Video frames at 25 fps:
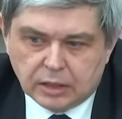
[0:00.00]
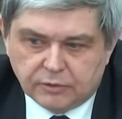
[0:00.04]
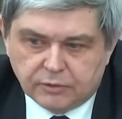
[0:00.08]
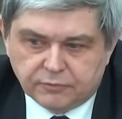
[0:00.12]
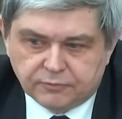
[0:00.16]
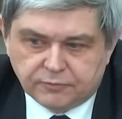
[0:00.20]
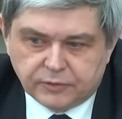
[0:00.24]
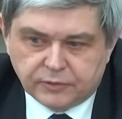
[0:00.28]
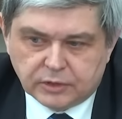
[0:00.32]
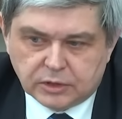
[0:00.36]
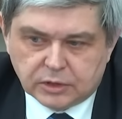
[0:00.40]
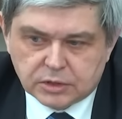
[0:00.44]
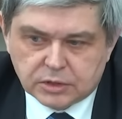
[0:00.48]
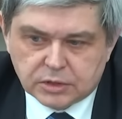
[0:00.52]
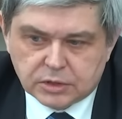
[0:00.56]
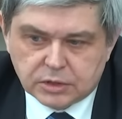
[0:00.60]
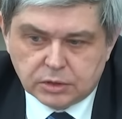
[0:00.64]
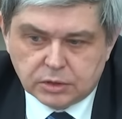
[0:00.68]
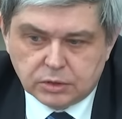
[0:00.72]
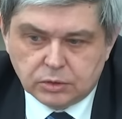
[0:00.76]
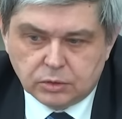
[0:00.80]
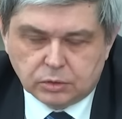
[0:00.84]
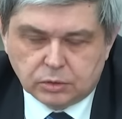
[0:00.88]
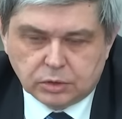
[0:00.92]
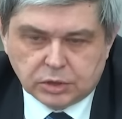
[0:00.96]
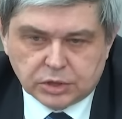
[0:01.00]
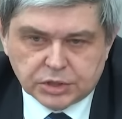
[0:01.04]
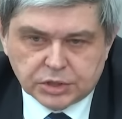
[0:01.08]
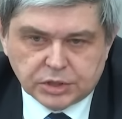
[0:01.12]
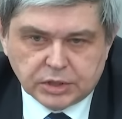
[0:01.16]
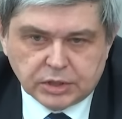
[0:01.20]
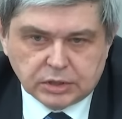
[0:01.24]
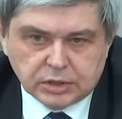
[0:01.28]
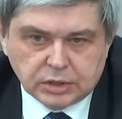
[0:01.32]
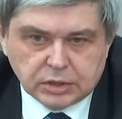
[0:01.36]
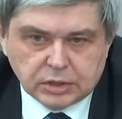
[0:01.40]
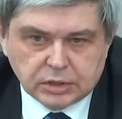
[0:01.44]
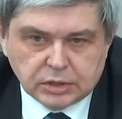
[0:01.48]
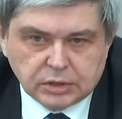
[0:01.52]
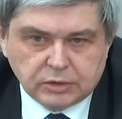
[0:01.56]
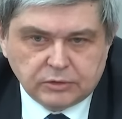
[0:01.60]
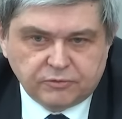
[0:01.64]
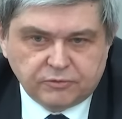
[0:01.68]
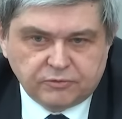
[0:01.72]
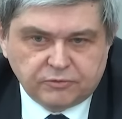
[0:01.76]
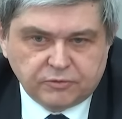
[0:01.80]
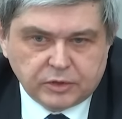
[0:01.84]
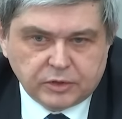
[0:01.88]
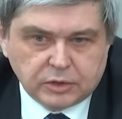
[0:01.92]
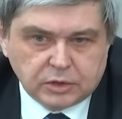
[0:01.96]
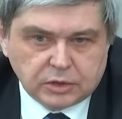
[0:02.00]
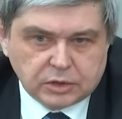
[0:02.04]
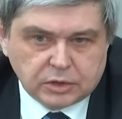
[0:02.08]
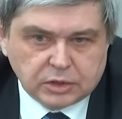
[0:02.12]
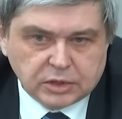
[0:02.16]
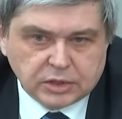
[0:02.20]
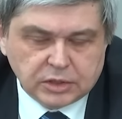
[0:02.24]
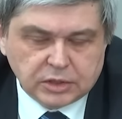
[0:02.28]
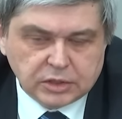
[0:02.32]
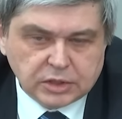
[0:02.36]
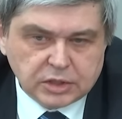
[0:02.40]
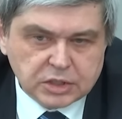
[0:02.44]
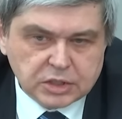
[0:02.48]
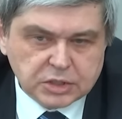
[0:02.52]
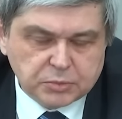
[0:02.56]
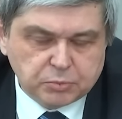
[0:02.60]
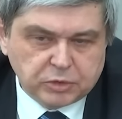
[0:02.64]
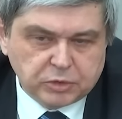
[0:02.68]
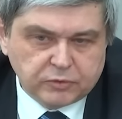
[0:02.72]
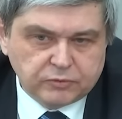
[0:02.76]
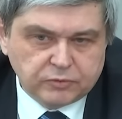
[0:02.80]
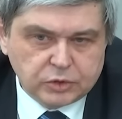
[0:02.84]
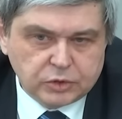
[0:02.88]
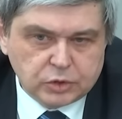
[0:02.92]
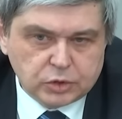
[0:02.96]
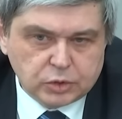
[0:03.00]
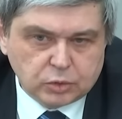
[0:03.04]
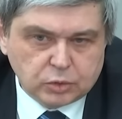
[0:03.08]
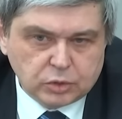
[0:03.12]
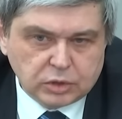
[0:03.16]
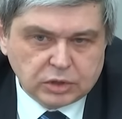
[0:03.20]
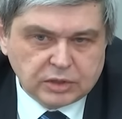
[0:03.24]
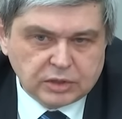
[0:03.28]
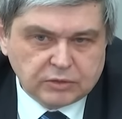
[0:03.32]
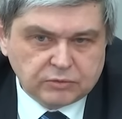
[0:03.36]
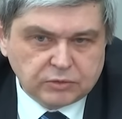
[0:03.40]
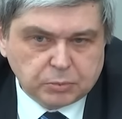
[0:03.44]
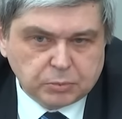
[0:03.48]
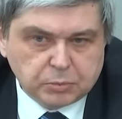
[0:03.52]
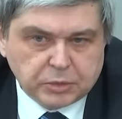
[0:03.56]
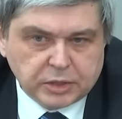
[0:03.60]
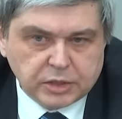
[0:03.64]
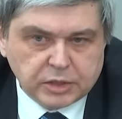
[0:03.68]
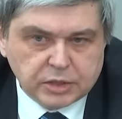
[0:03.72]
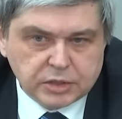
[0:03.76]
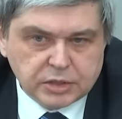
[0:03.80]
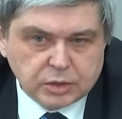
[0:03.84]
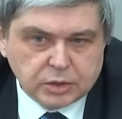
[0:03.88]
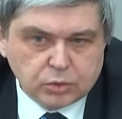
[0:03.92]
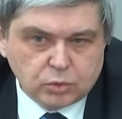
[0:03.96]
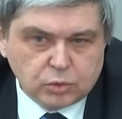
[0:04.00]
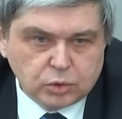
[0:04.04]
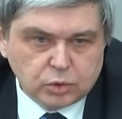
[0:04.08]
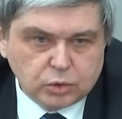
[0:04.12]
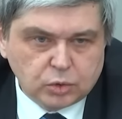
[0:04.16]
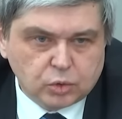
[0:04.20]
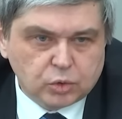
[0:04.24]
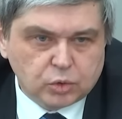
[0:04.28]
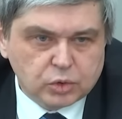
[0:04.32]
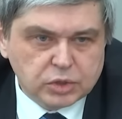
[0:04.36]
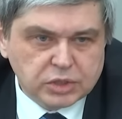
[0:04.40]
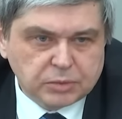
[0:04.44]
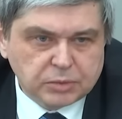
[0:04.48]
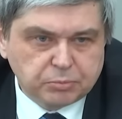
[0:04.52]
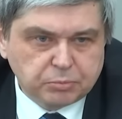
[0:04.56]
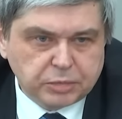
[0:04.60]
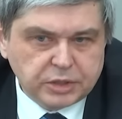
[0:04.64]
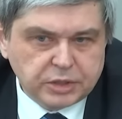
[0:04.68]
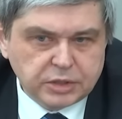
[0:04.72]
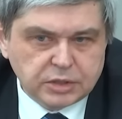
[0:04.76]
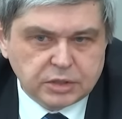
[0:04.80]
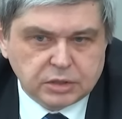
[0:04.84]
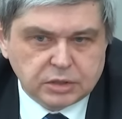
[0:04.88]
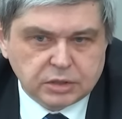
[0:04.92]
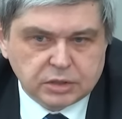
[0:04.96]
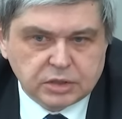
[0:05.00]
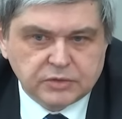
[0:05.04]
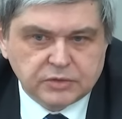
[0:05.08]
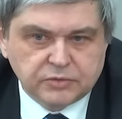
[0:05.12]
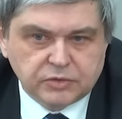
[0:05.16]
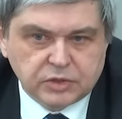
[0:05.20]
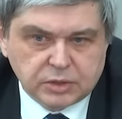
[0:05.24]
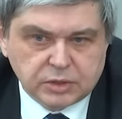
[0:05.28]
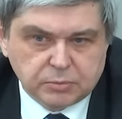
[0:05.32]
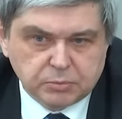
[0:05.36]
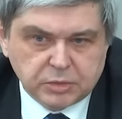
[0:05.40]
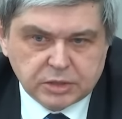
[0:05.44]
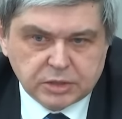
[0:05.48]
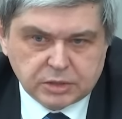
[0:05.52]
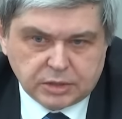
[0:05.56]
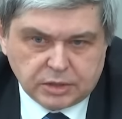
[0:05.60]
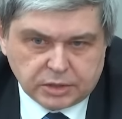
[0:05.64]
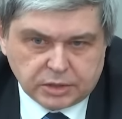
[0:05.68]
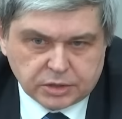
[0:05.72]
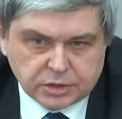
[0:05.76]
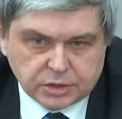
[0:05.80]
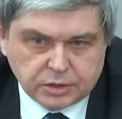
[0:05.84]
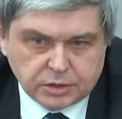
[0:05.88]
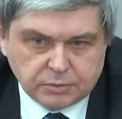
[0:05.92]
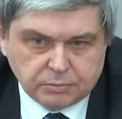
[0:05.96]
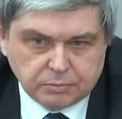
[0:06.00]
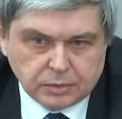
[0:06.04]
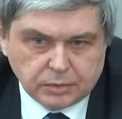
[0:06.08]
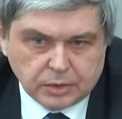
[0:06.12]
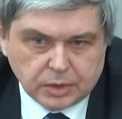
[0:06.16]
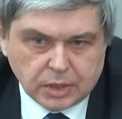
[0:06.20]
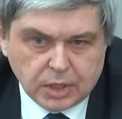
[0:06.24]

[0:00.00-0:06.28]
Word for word: В Соединенных Штатах в Конгресс был внесен недавно проект закона о запрете ЦВЦБ слежки.